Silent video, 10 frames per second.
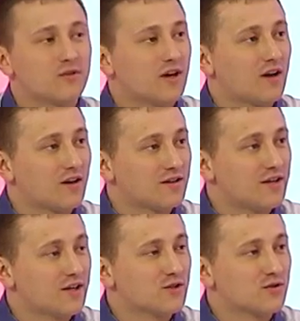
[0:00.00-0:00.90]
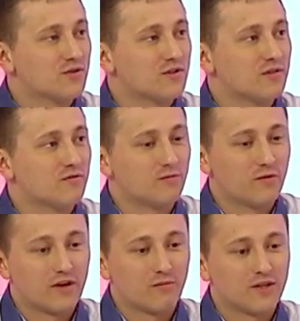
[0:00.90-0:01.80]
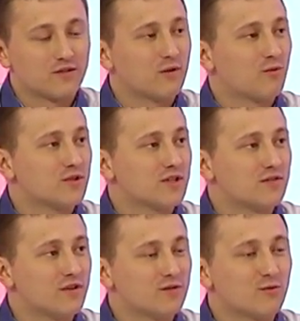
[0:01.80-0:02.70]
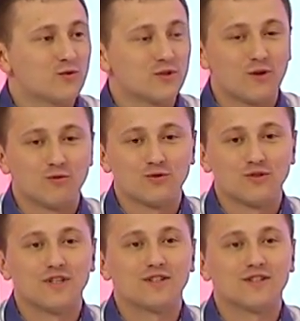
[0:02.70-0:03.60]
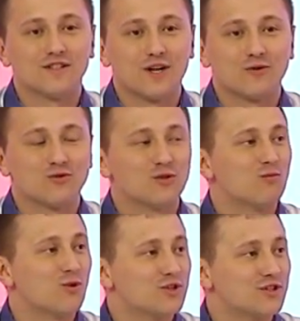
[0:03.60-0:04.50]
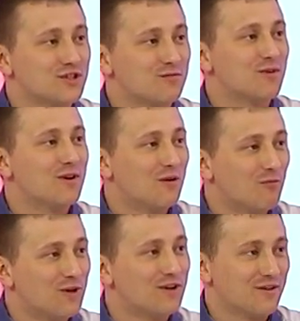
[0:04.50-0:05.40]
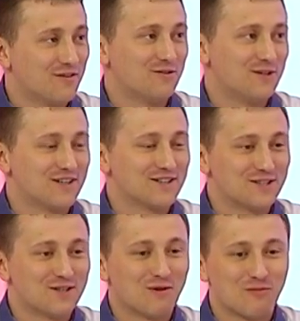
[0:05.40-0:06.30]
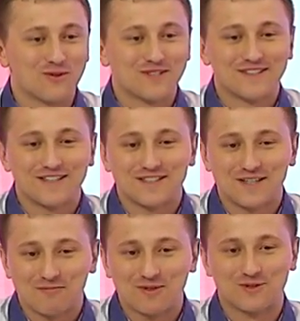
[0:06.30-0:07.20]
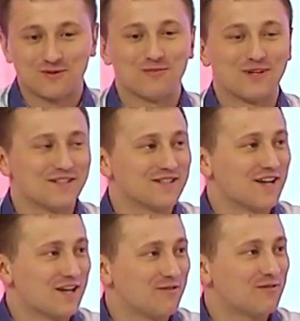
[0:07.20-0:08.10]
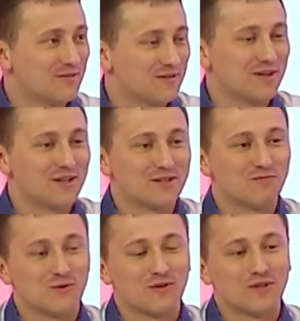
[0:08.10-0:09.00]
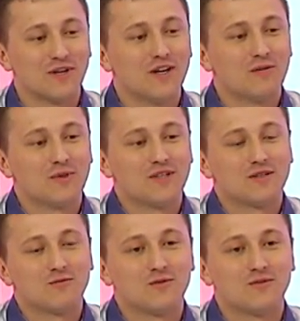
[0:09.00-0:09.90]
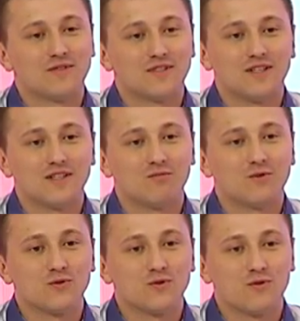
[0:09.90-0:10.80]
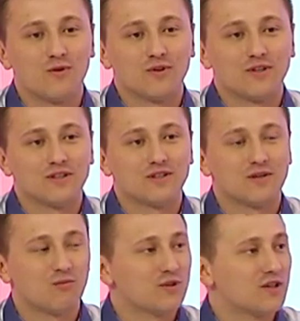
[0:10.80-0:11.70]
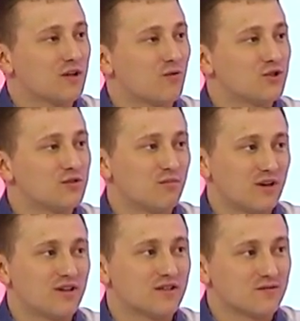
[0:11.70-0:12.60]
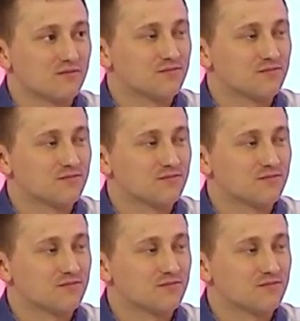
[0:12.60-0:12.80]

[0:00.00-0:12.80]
на лекцию и в формате вопрос-ответ, мы узнаем, что дети знают уже больше, чем мы в некоторых вопросах хотели бы, чтобы они знали угу. на этом уровне. Поэтому здесь, безусловно, эта работа, она очень полезна.